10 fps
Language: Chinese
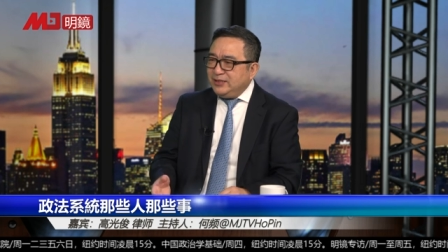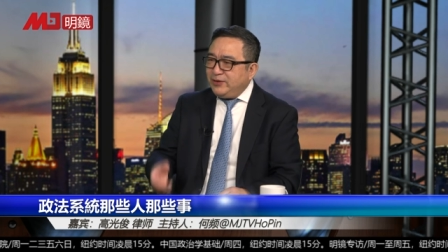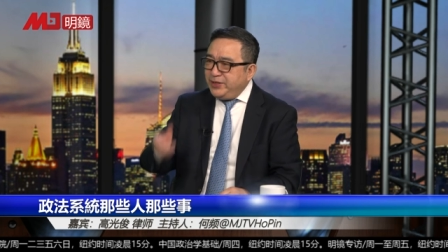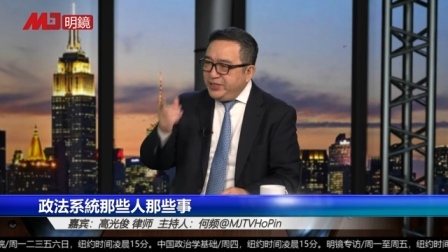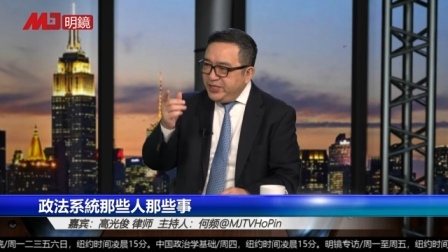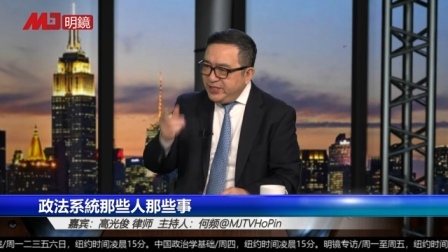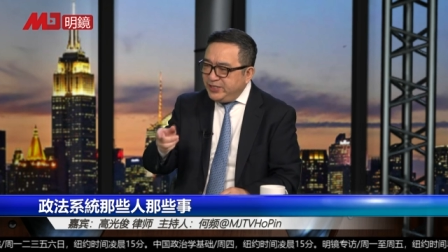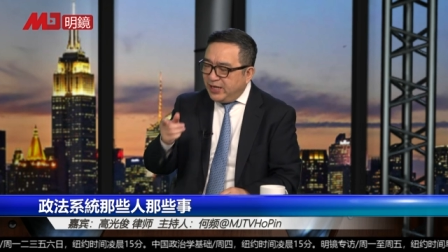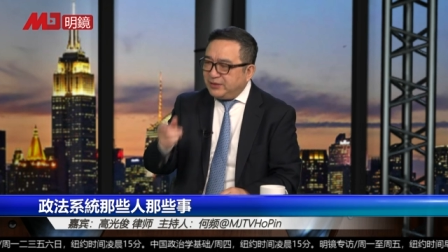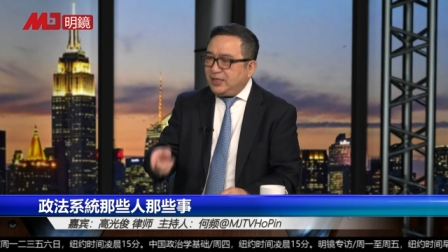他说你
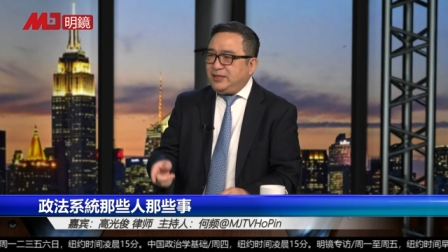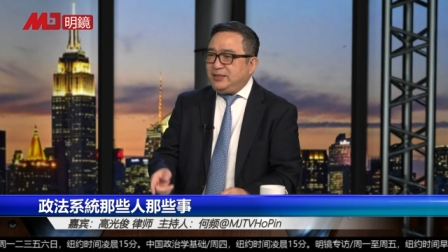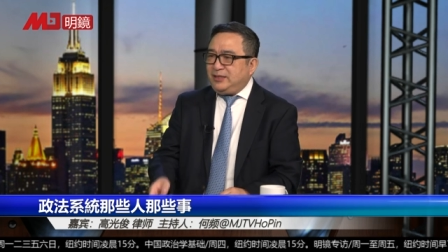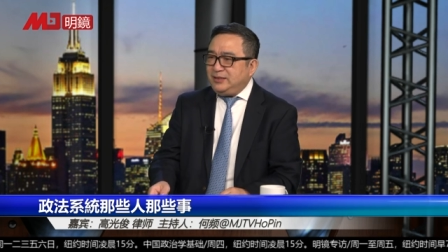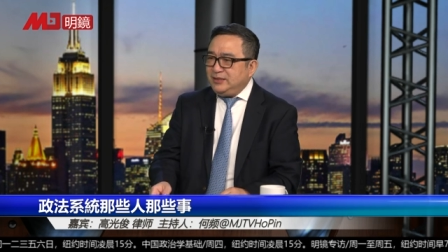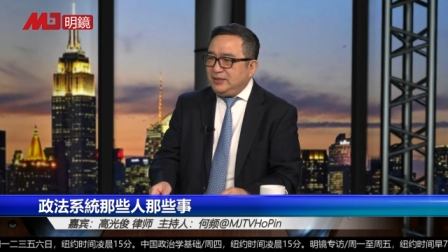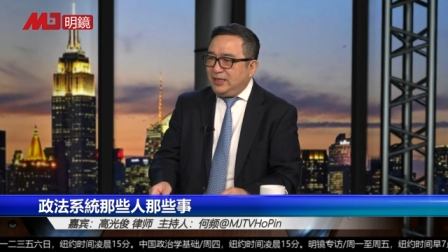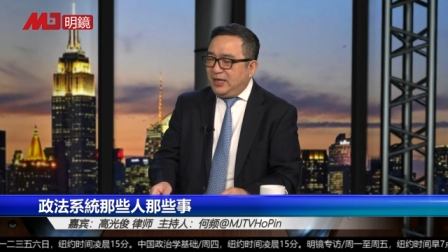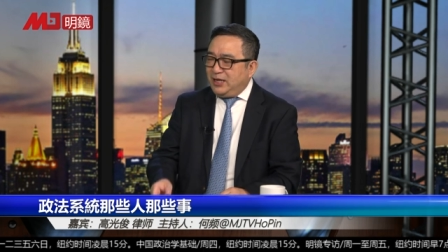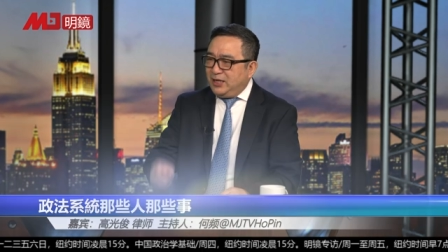讲的那
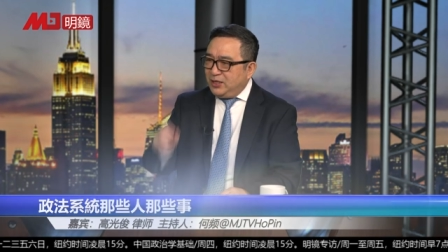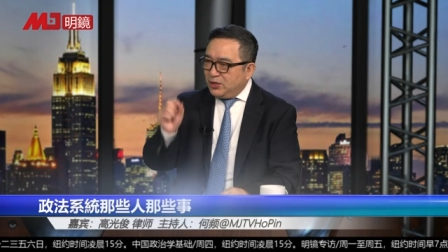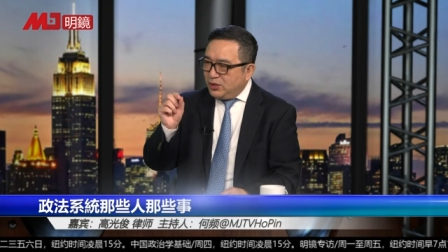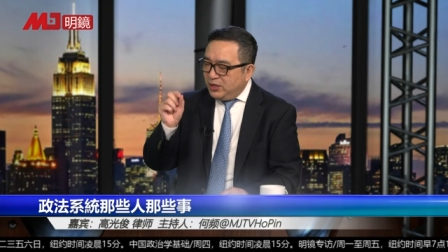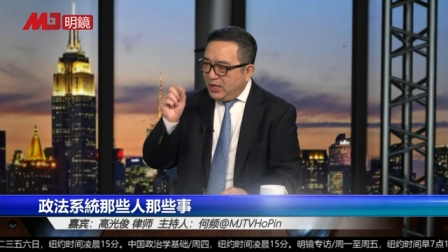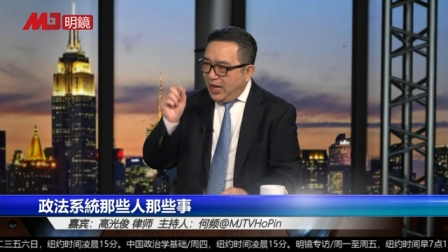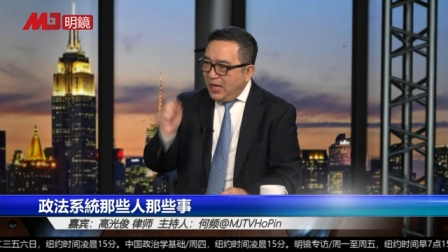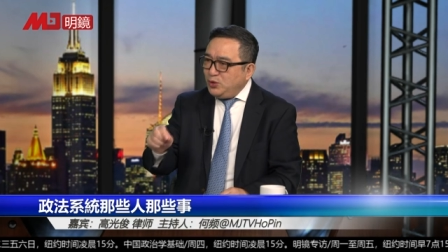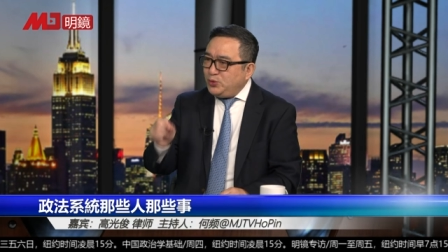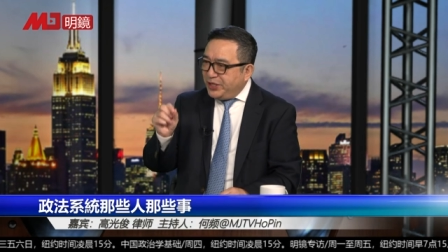个另
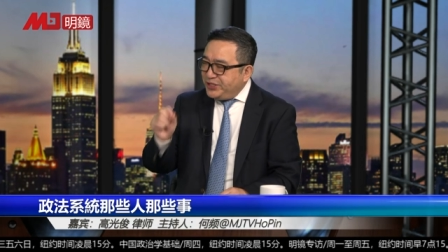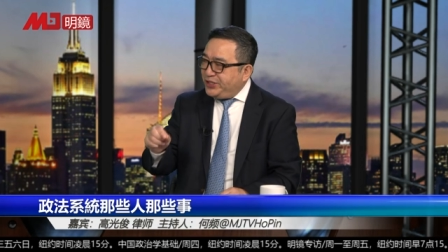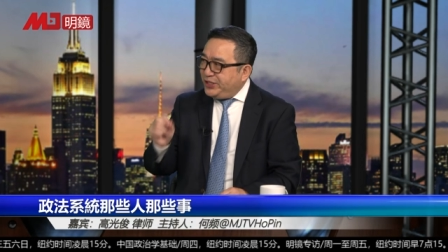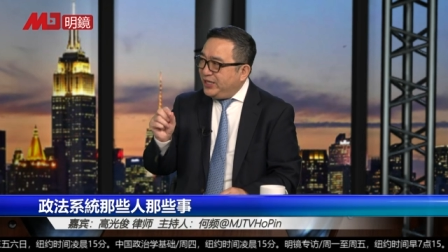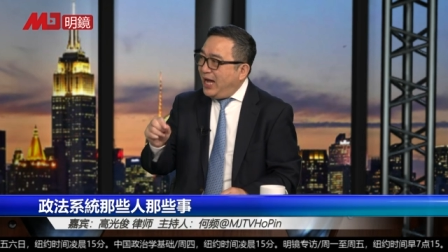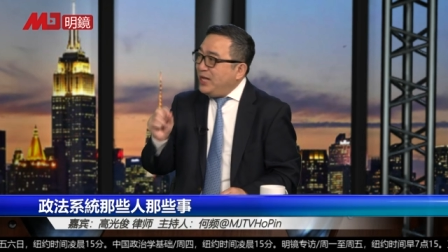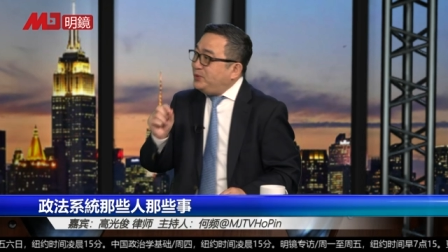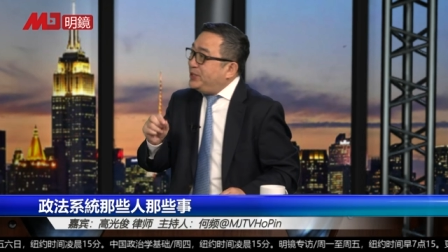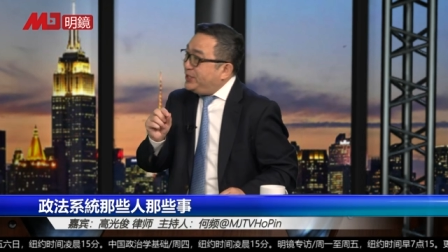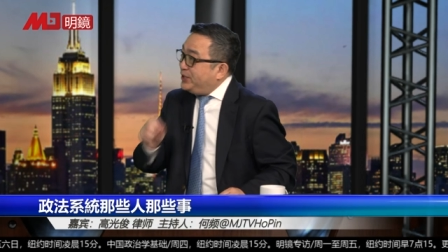外一个安
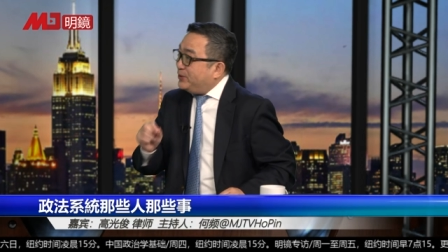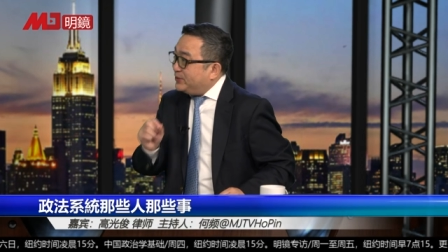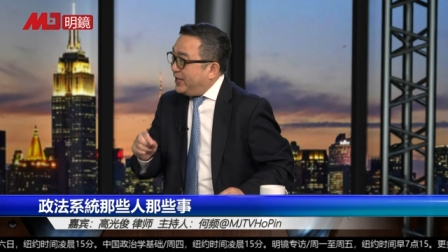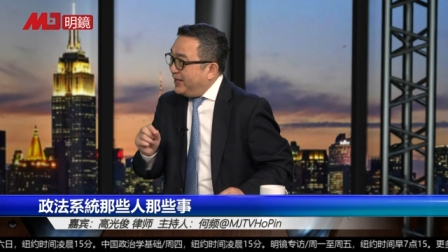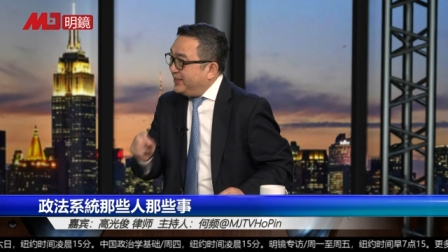全系统的